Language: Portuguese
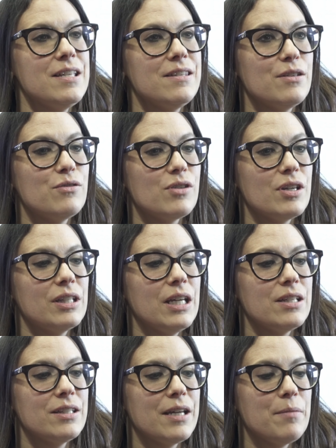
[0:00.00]
sendo certo que
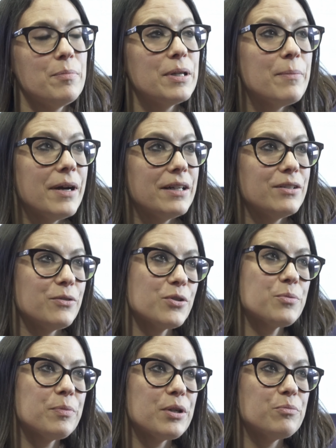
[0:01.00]
esta é a primeira,
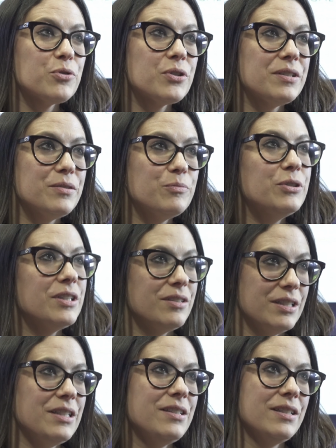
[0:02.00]
nós esperamos que de
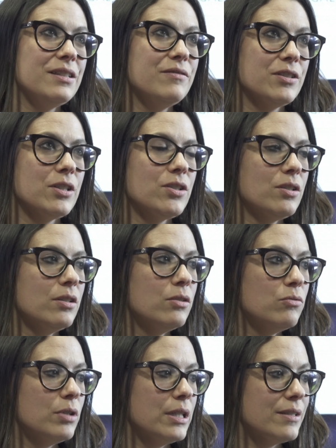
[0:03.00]
muitas iniciativas desta
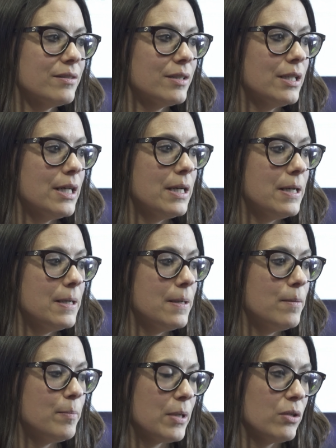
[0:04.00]
natureza,
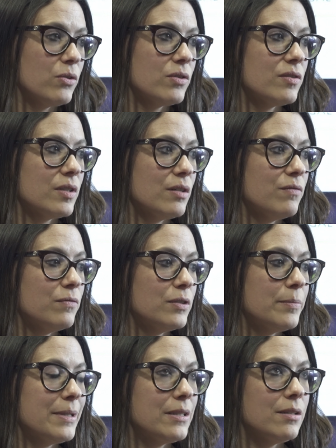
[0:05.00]
uh, para nós é
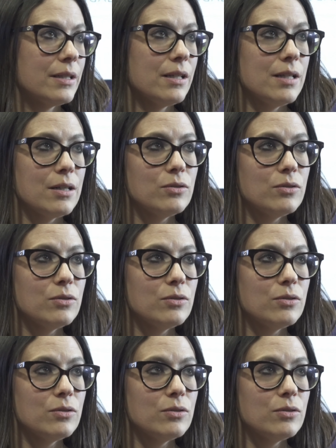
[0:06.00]
fundamental que ela